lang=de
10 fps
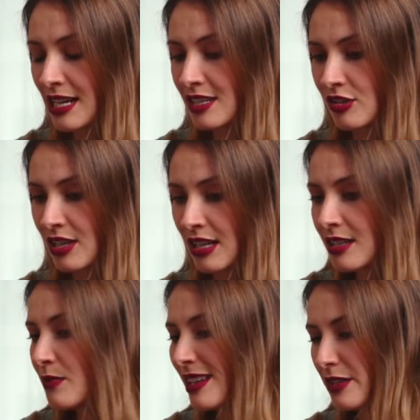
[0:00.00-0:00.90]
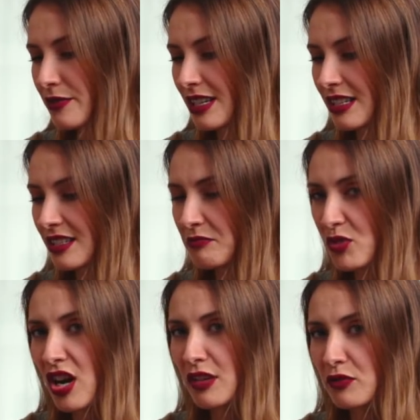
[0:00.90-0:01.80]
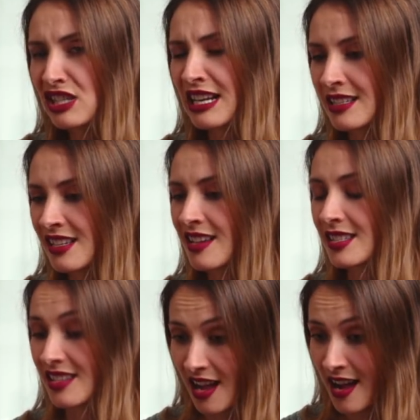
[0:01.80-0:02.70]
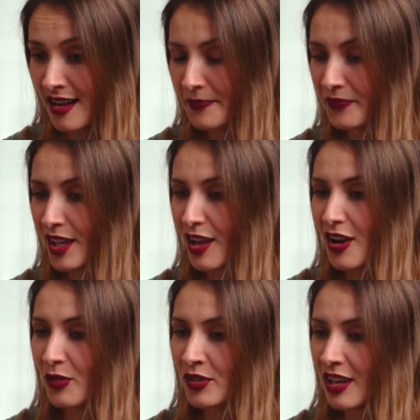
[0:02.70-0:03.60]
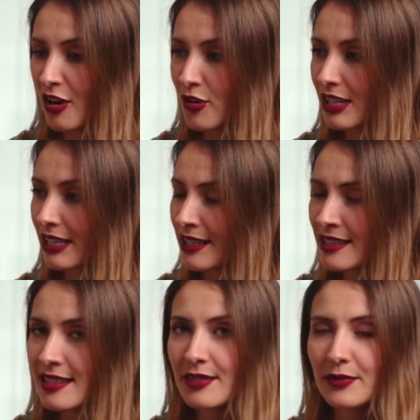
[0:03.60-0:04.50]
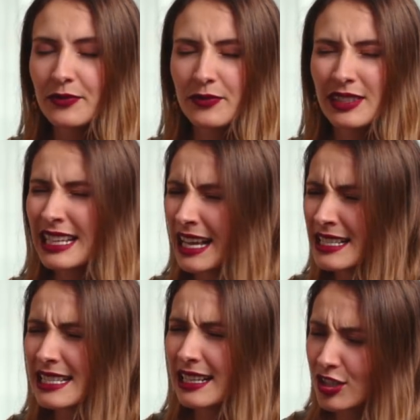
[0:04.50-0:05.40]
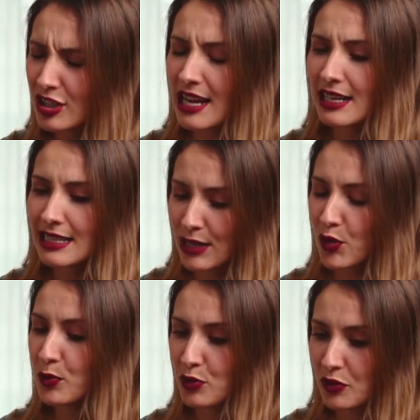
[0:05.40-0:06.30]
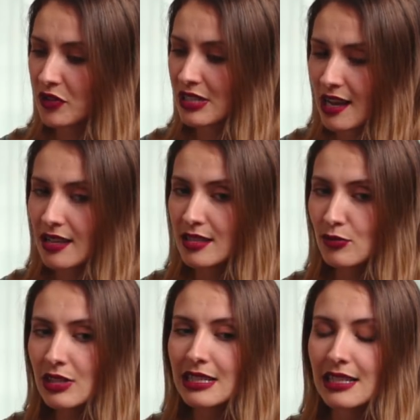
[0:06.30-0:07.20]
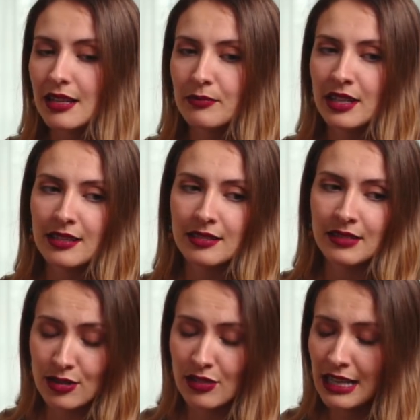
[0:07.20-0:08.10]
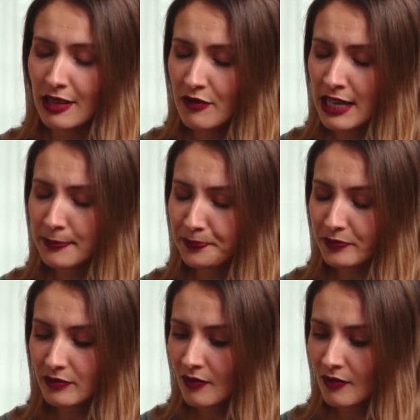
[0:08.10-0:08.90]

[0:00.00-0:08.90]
hat, sondern im Endeffekt, ja, ich würde sagen, das erste Jahr und auch mhm. ganz, ein ganz, ganz starkes Saugbedürfnis hatte, so dass, also der Levian